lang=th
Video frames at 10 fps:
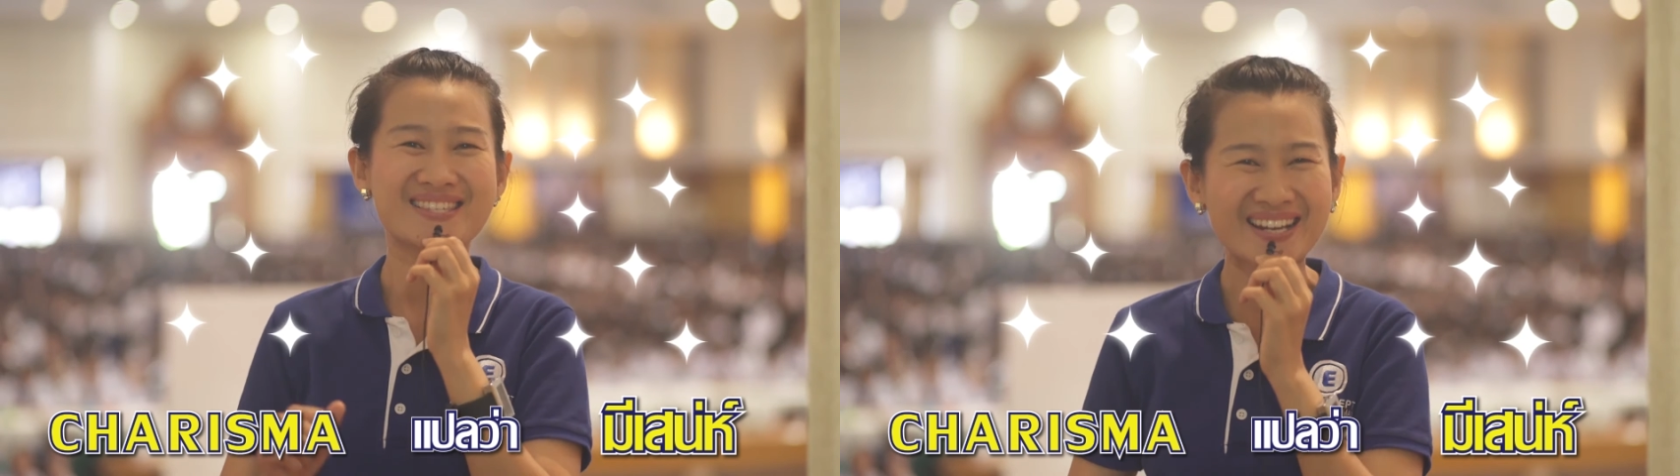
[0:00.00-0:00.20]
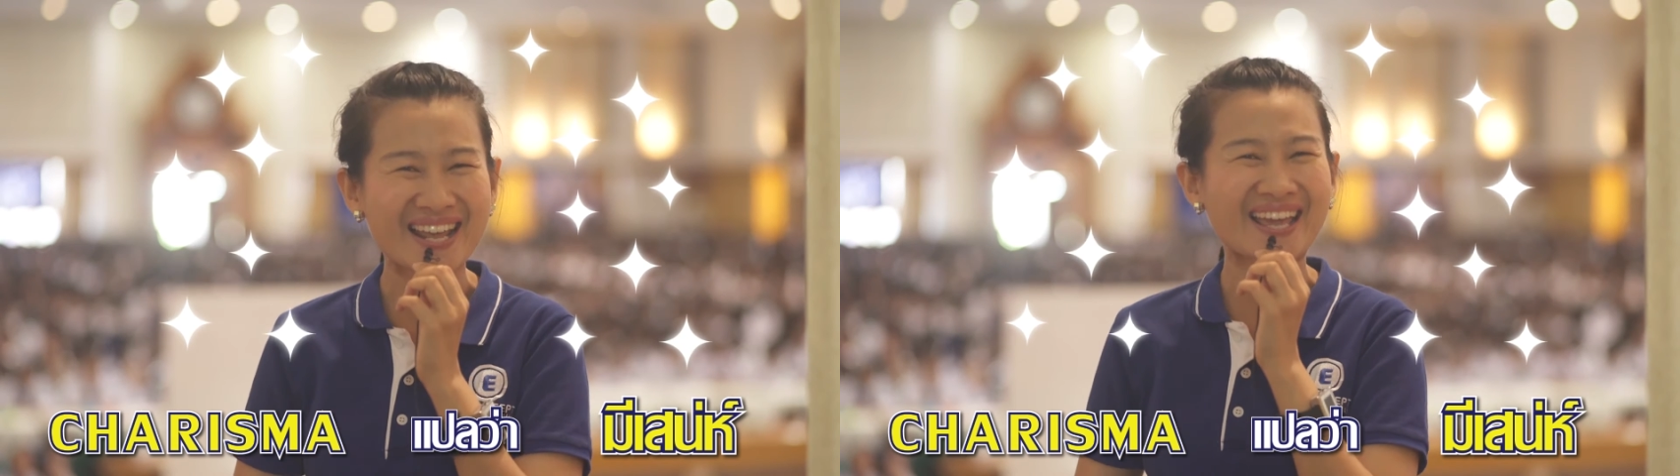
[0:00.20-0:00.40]

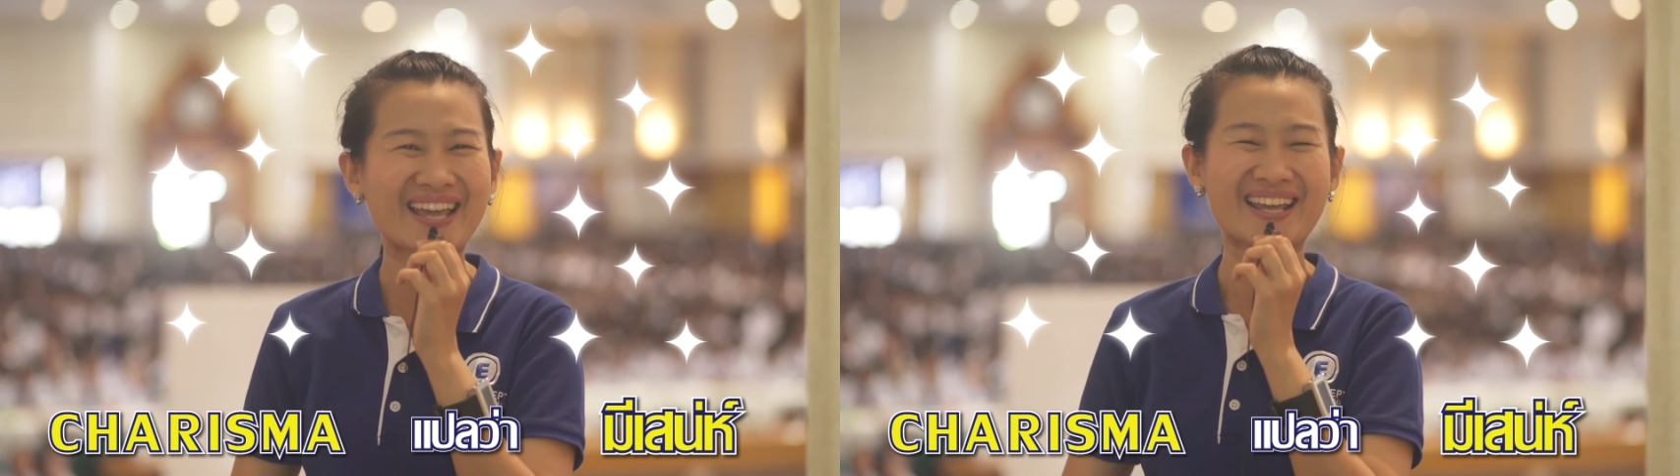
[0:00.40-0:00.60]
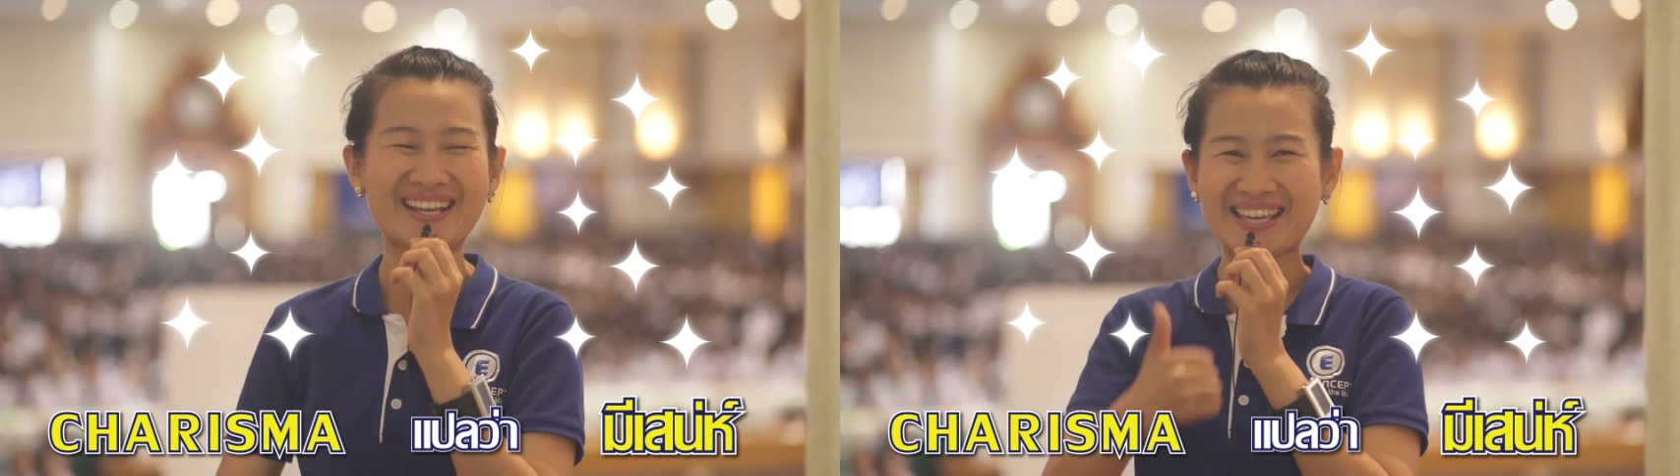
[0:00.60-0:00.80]
เสน่
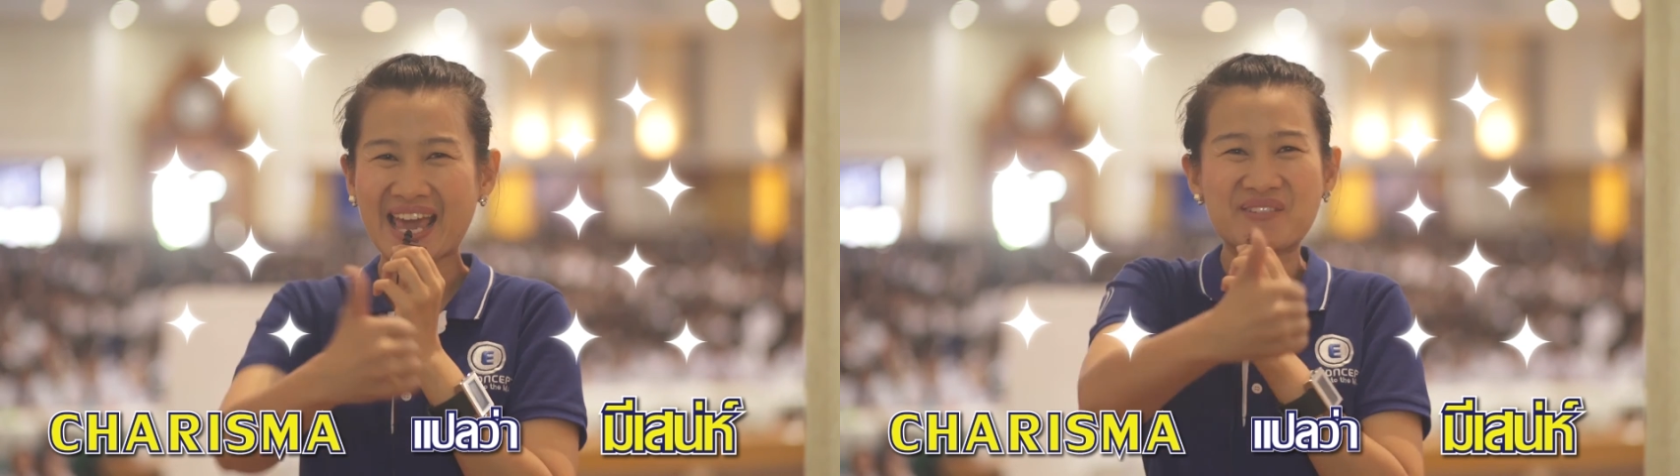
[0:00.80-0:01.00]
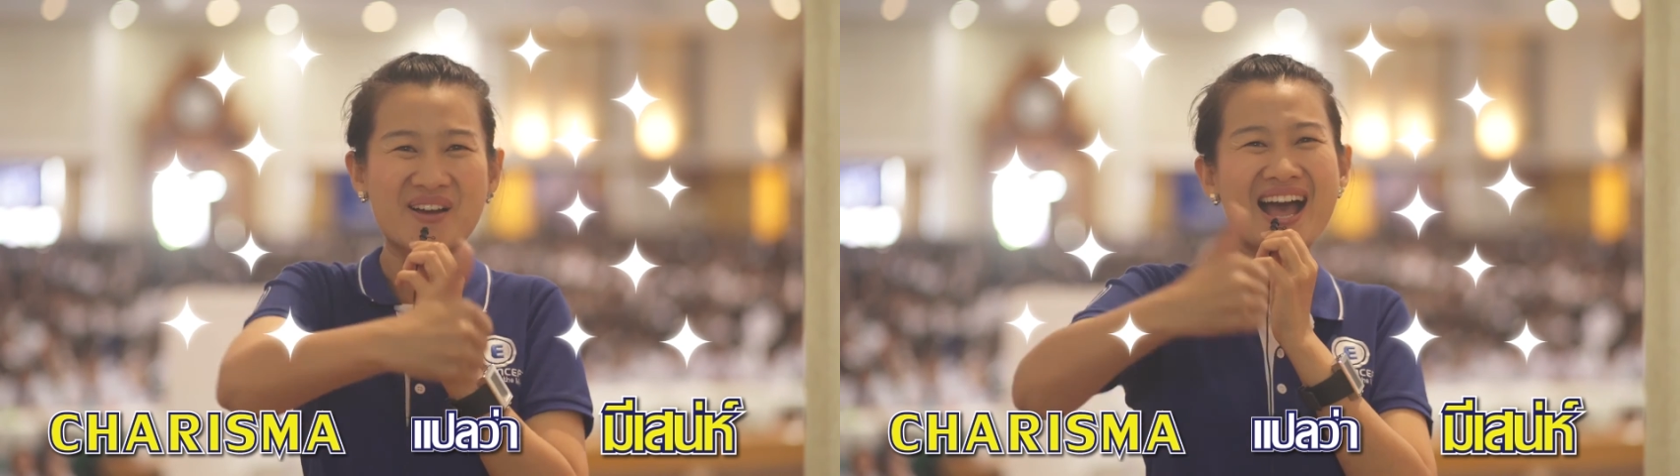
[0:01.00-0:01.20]
ห์
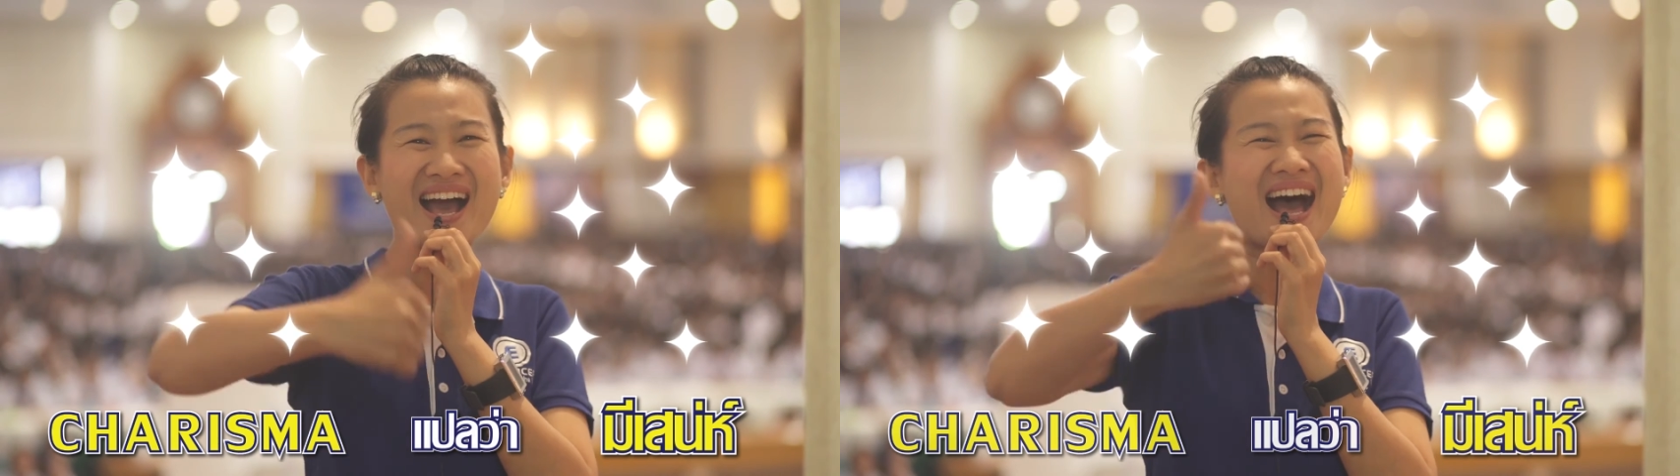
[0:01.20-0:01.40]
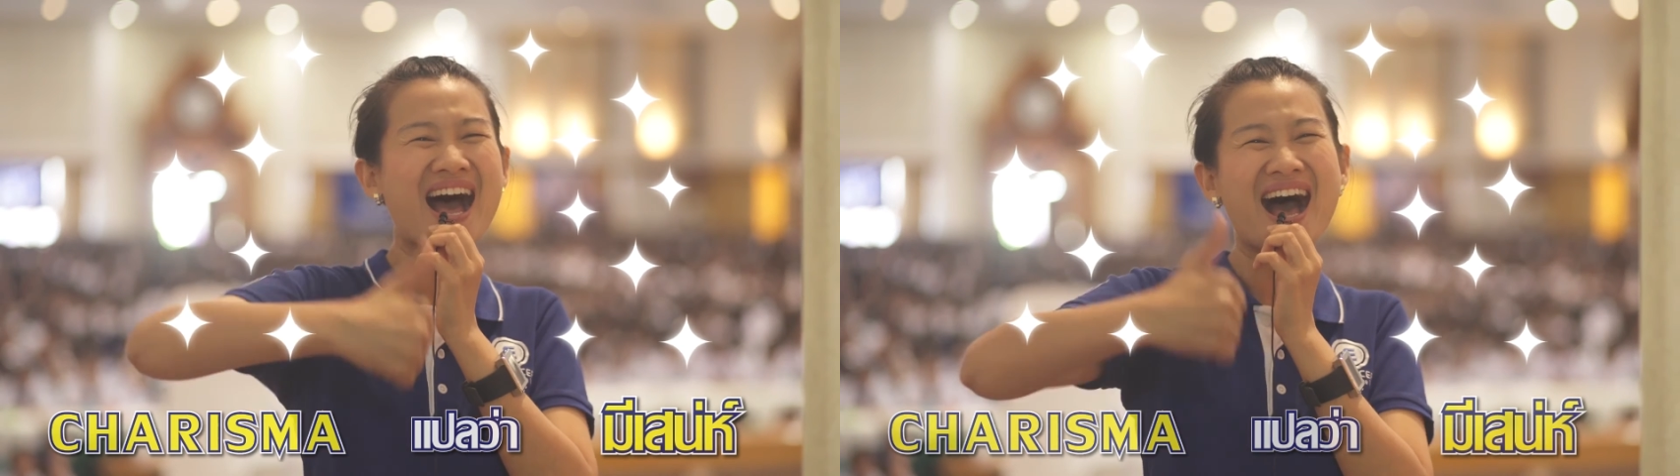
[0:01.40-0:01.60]
เก่งมา
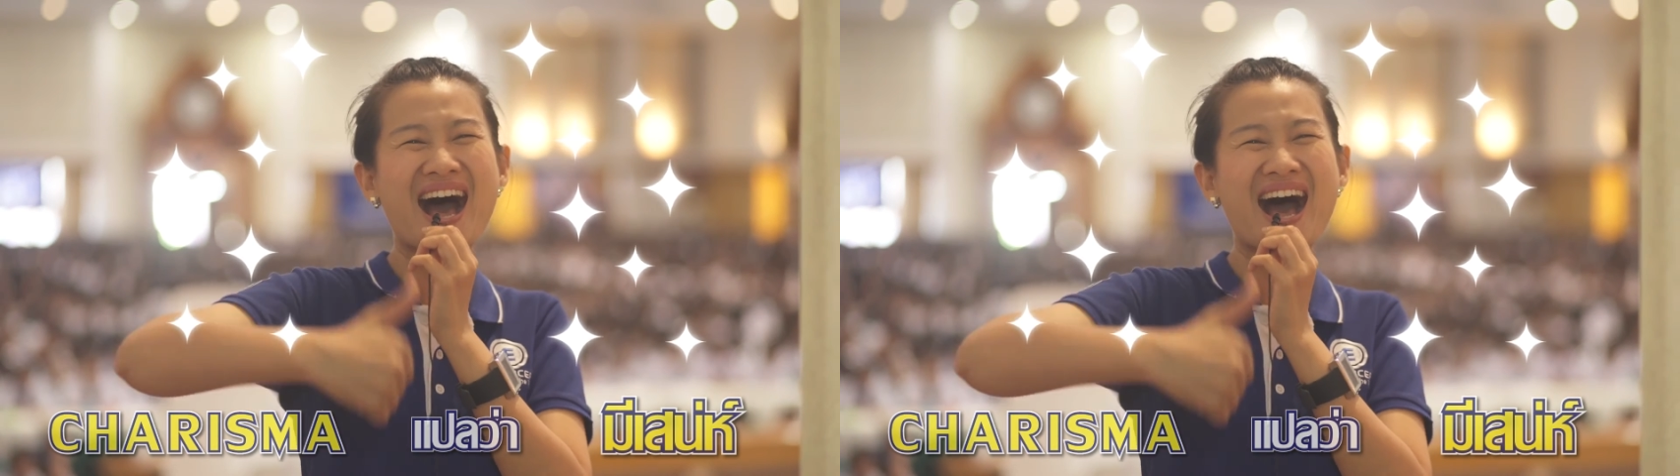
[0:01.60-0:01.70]
กค่